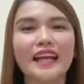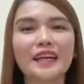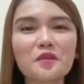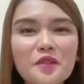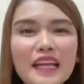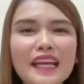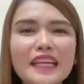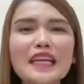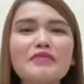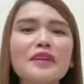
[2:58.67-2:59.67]
na kung
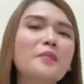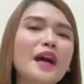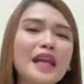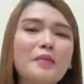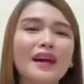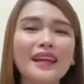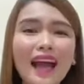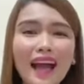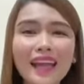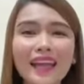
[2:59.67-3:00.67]
saan even mga ibang
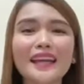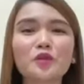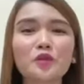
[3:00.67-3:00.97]
lahi ay